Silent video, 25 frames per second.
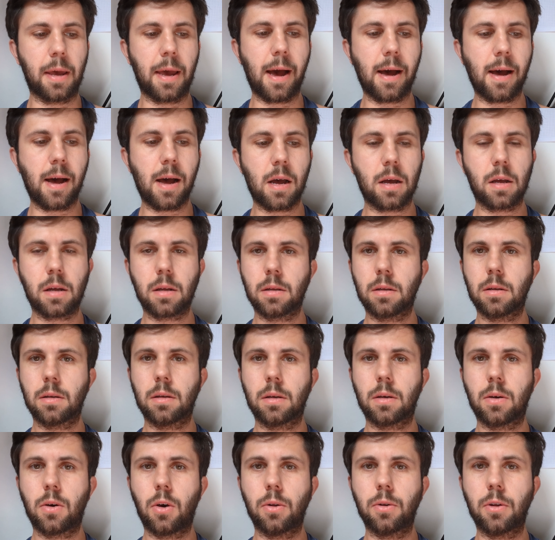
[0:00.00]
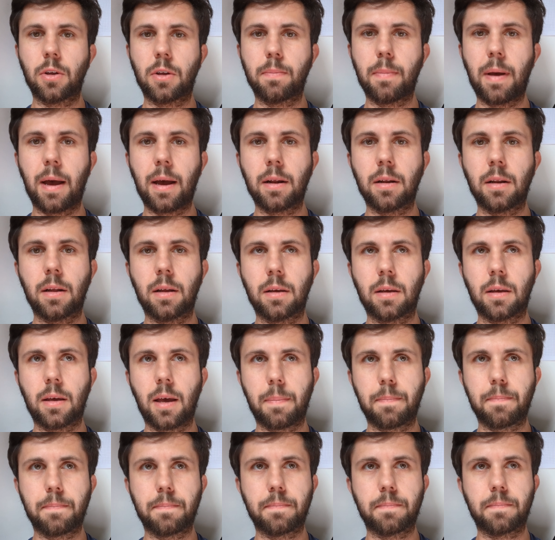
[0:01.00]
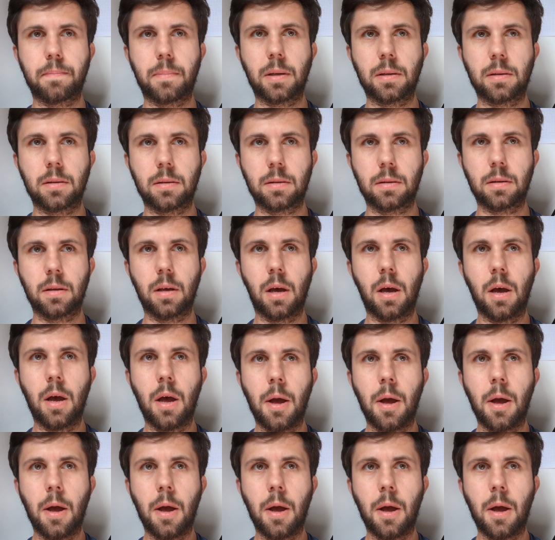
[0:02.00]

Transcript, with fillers: Ja, könnte ich machen. Ich habe das